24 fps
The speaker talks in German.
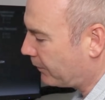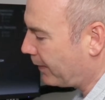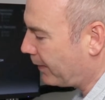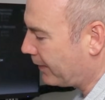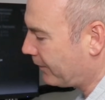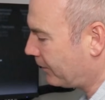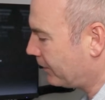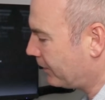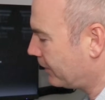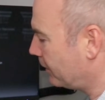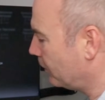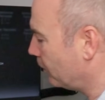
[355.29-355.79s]

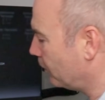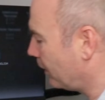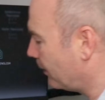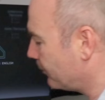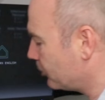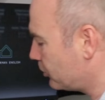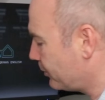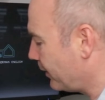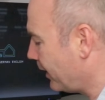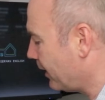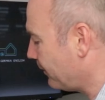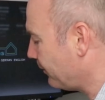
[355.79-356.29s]
20
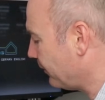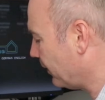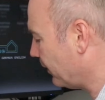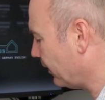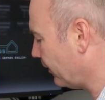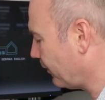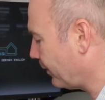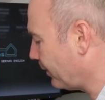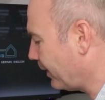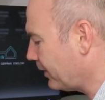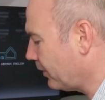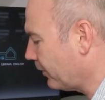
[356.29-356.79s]
Kilogramm schwer,
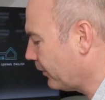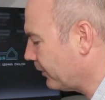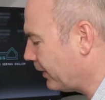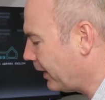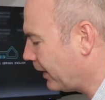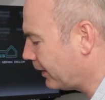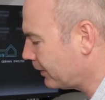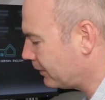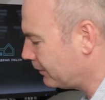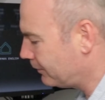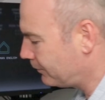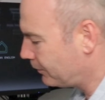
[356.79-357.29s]

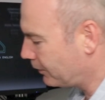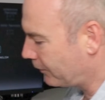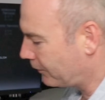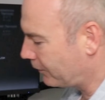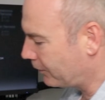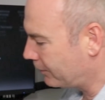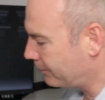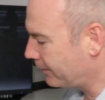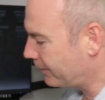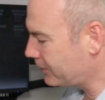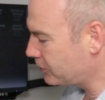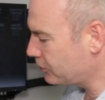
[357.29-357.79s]

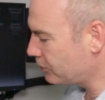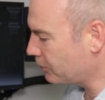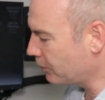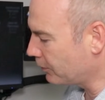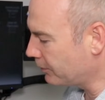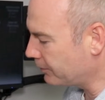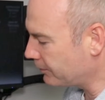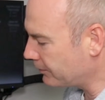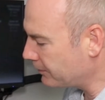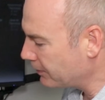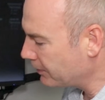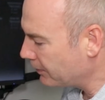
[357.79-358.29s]
2048
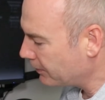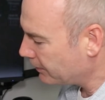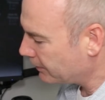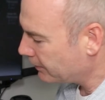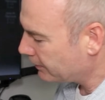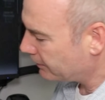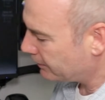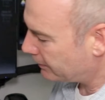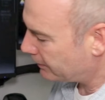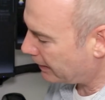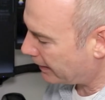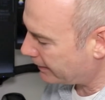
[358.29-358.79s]
Wattstunden
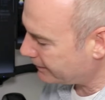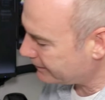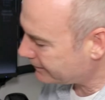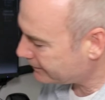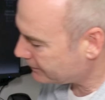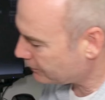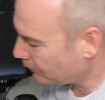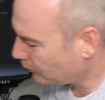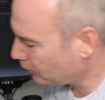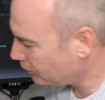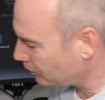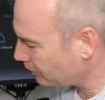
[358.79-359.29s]

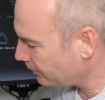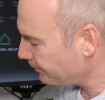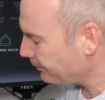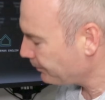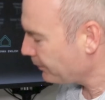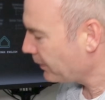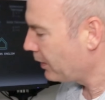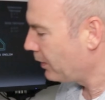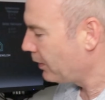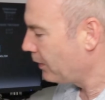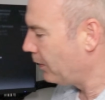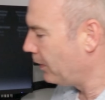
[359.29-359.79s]
Leistung.
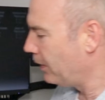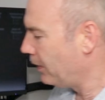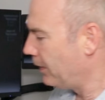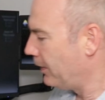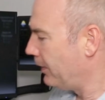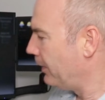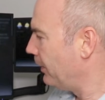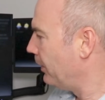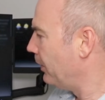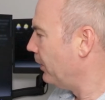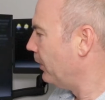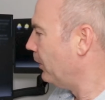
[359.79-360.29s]
Die
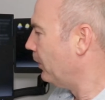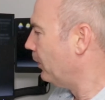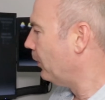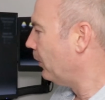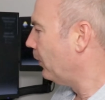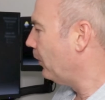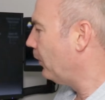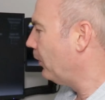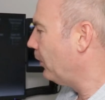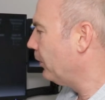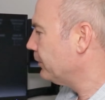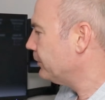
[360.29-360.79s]
App,
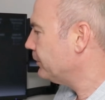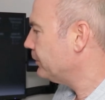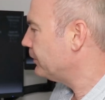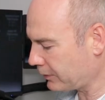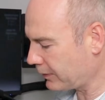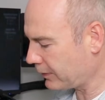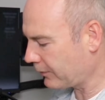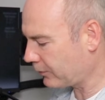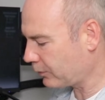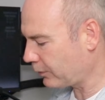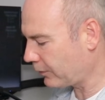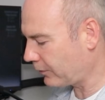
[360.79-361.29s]
die wollen wir
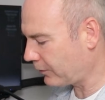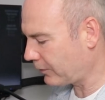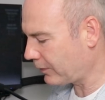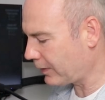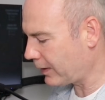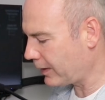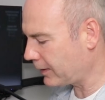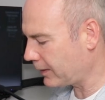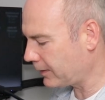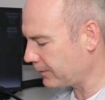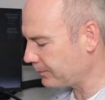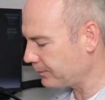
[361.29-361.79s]
noch ganz kurz
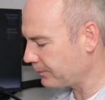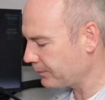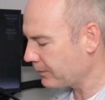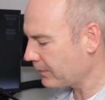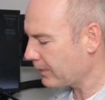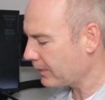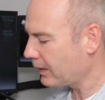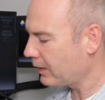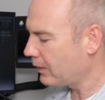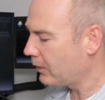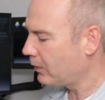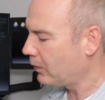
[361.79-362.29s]
zeigen.
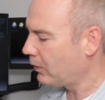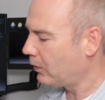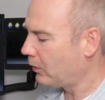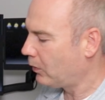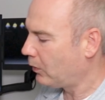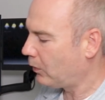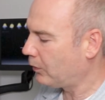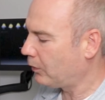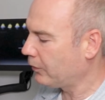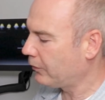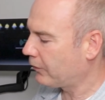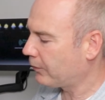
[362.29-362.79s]

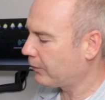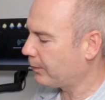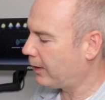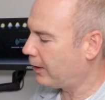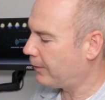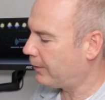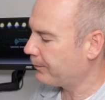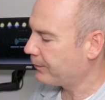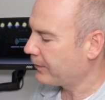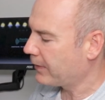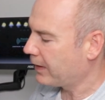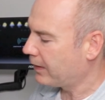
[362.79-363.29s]
Und
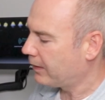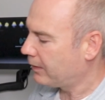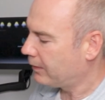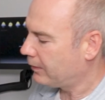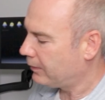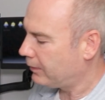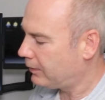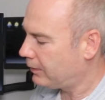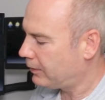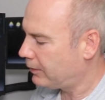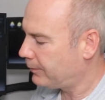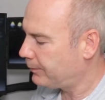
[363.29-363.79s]
zwar
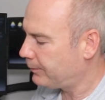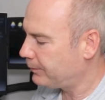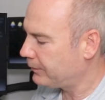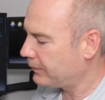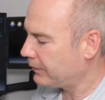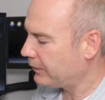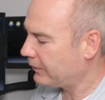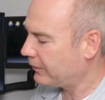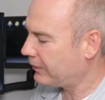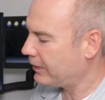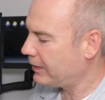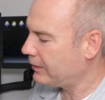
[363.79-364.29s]

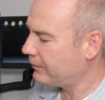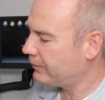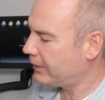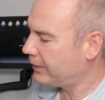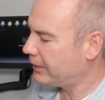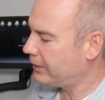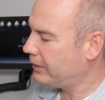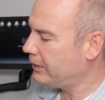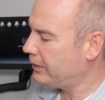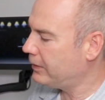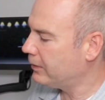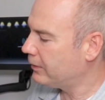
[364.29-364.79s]
sehen wir
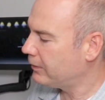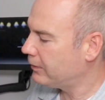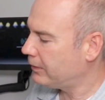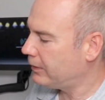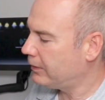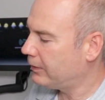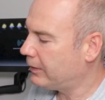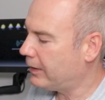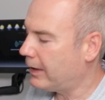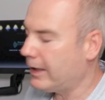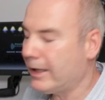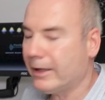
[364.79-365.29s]
hier
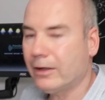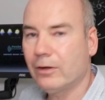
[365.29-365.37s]
in der